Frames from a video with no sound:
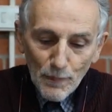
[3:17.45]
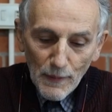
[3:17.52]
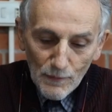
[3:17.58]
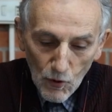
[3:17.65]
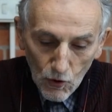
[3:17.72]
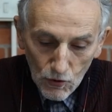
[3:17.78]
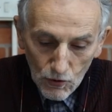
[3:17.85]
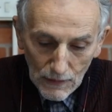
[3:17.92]

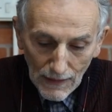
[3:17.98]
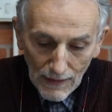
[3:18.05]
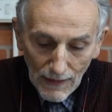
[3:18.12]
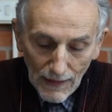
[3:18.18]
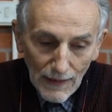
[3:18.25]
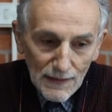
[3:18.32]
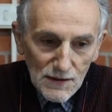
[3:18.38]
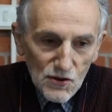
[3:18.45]
Piemonte
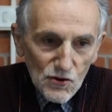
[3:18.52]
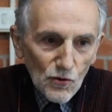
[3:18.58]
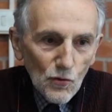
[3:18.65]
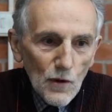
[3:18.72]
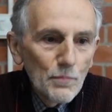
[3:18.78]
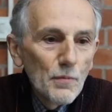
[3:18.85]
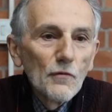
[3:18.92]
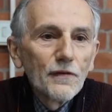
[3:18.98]
e
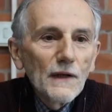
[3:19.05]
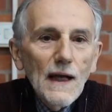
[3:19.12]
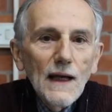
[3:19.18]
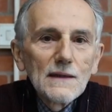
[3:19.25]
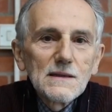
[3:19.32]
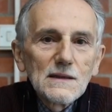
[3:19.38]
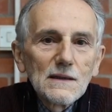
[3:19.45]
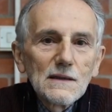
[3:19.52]
sono i più
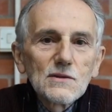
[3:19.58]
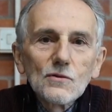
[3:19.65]
fragili,